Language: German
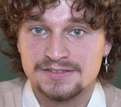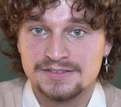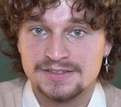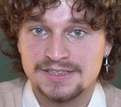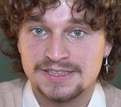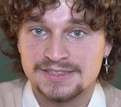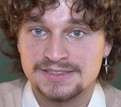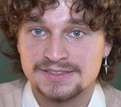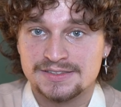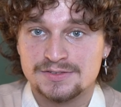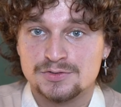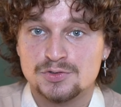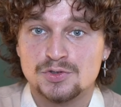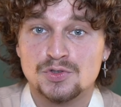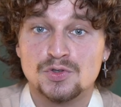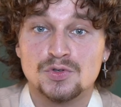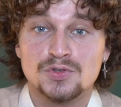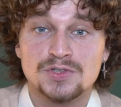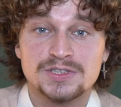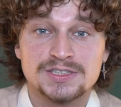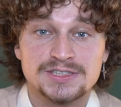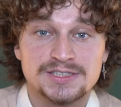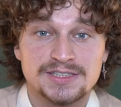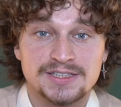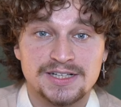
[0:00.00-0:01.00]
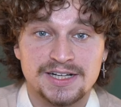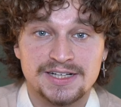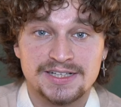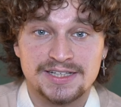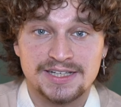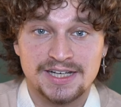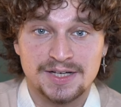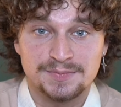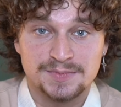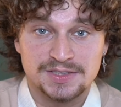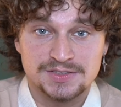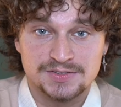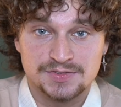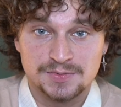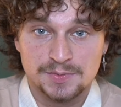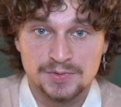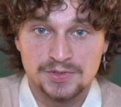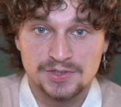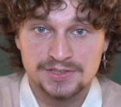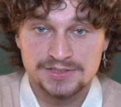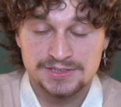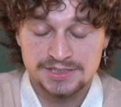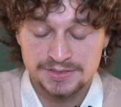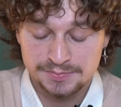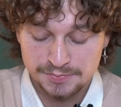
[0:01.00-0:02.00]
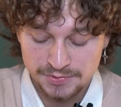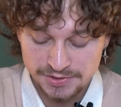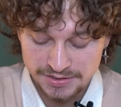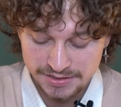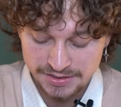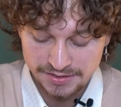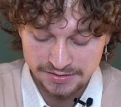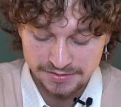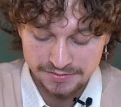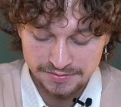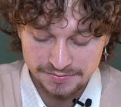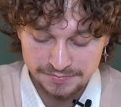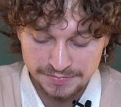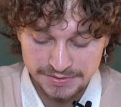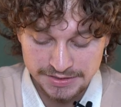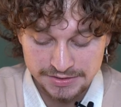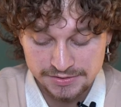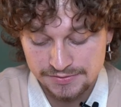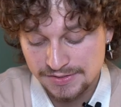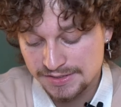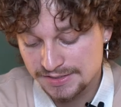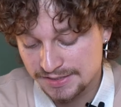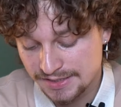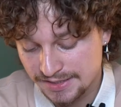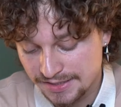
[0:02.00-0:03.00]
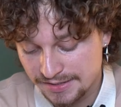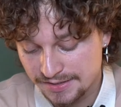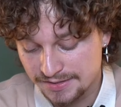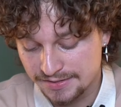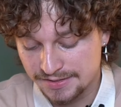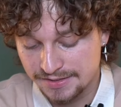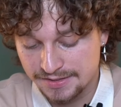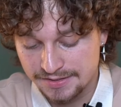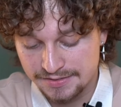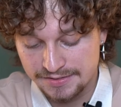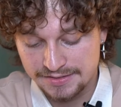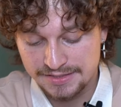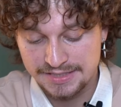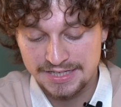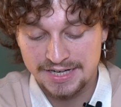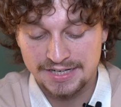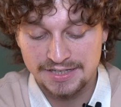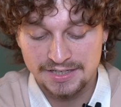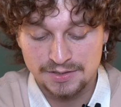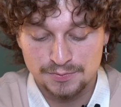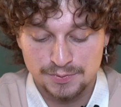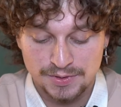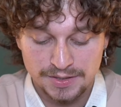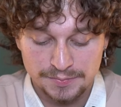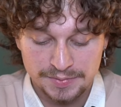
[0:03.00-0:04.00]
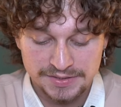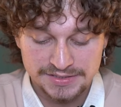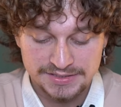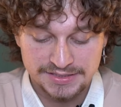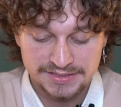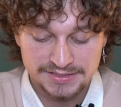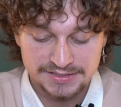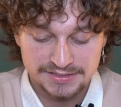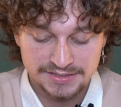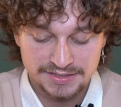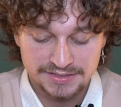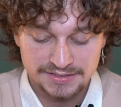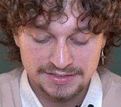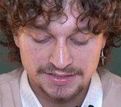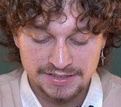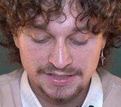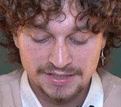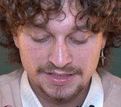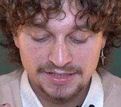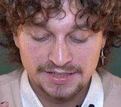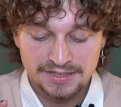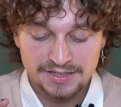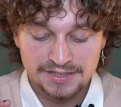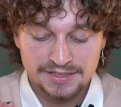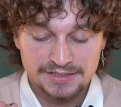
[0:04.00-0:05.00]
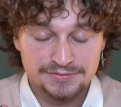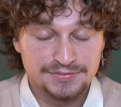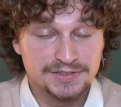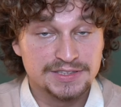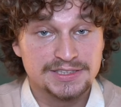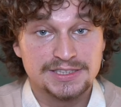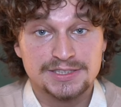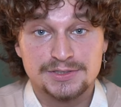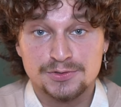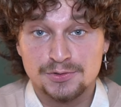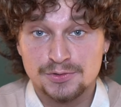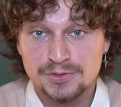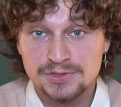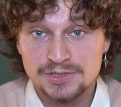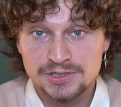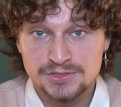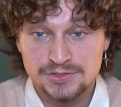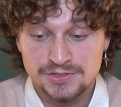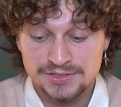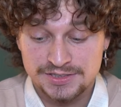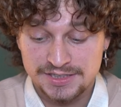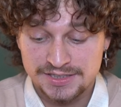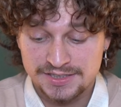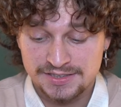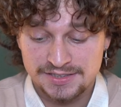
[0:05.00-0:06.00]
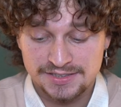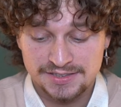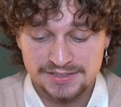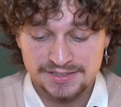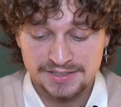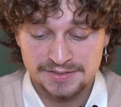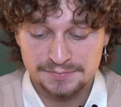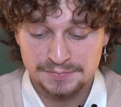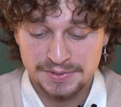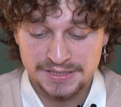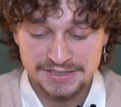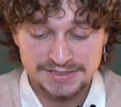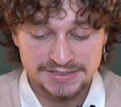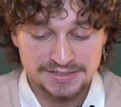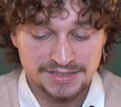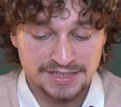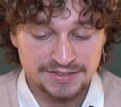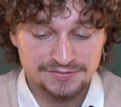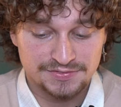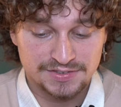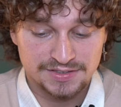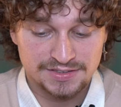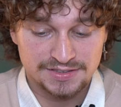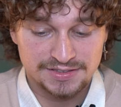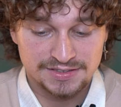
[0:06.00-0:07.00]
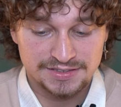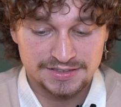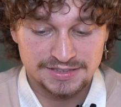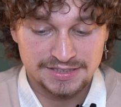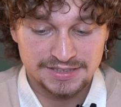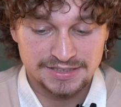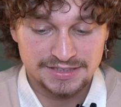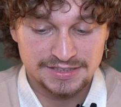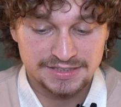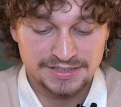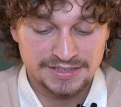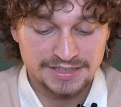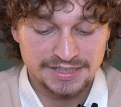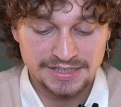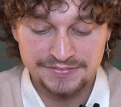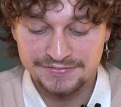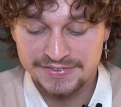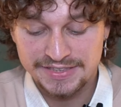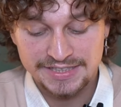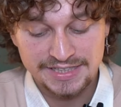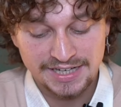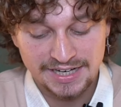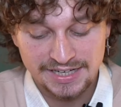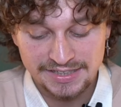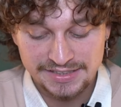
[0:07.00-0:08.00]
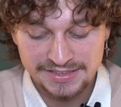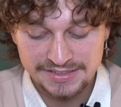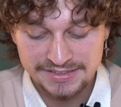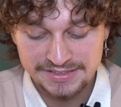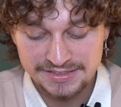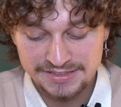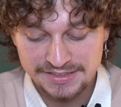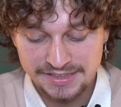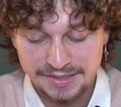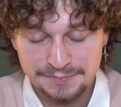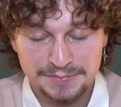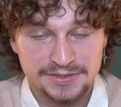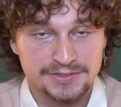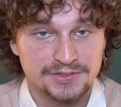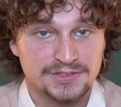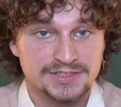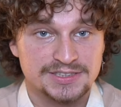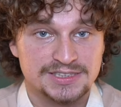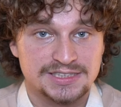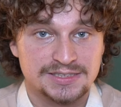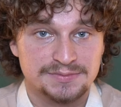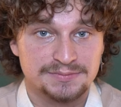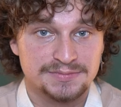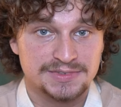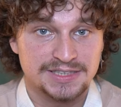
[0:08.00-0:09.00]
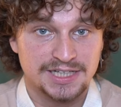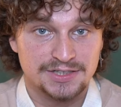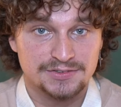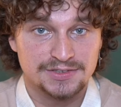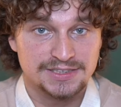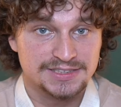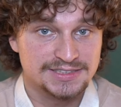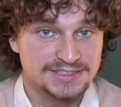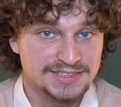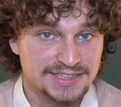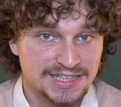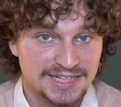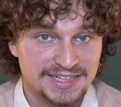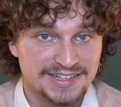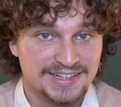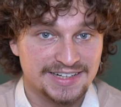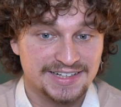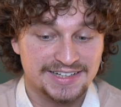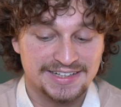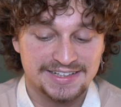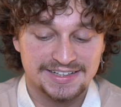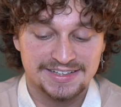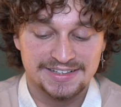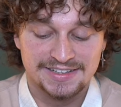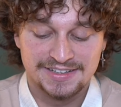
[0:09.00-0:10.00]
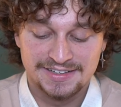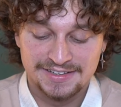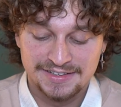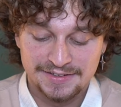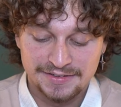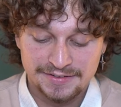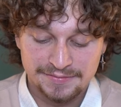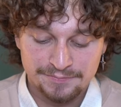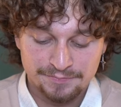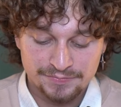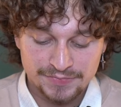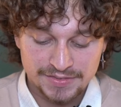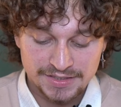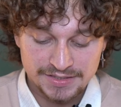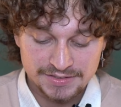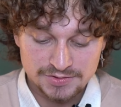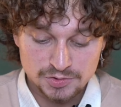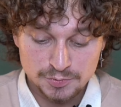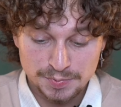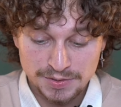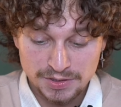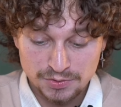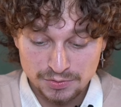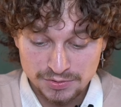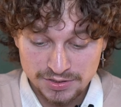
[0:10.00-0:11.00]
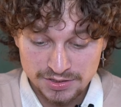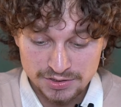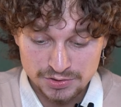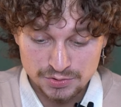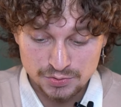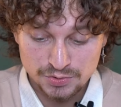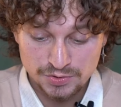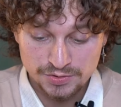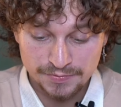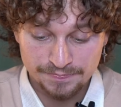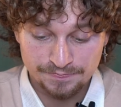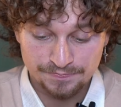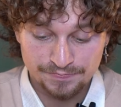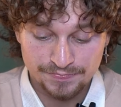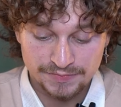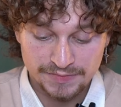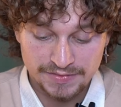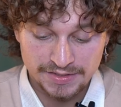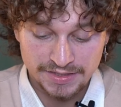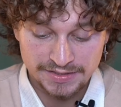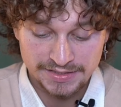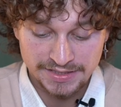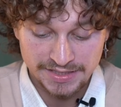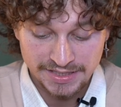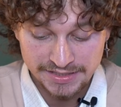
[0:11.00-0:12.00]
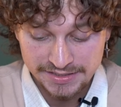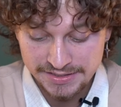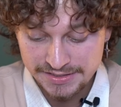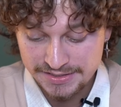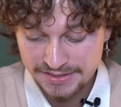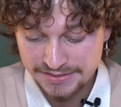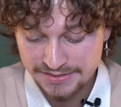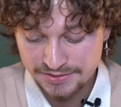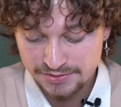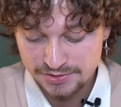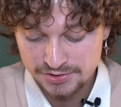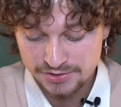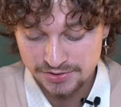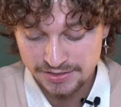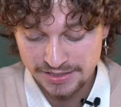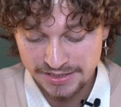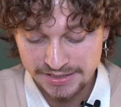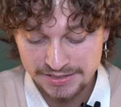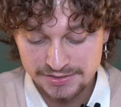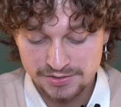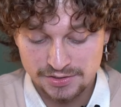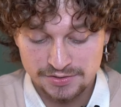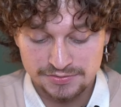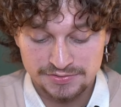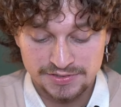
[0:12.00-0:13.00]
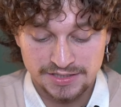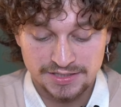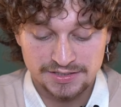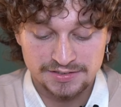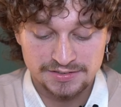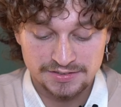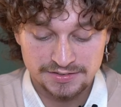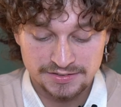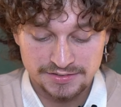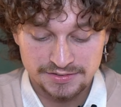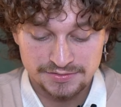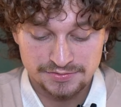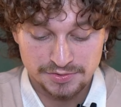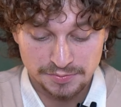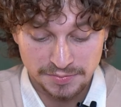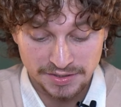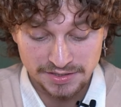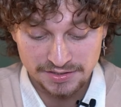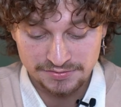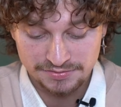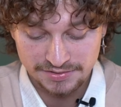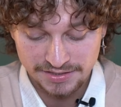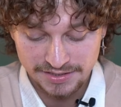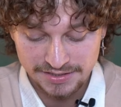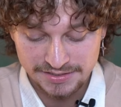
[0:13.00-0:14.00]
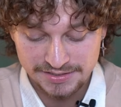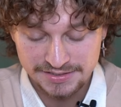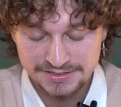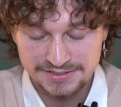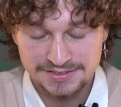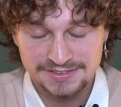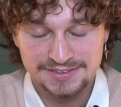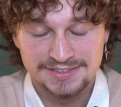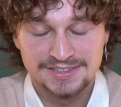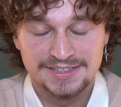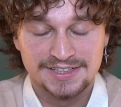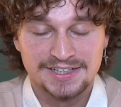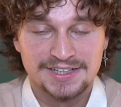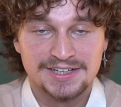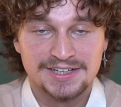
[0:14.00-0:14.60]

das gelungenste Nike Air 95 Modell, beziehungsweise der, der Colorway besser gesagt. Ich finde die grünen Schnürsenkel da drin passen einfach irgendwie gar nicht, aber trotzdem dadurch sehr geil. Super guter Schuh, den hatte ich jetzt auch schon echt oft an äh, für meine Verhältnisse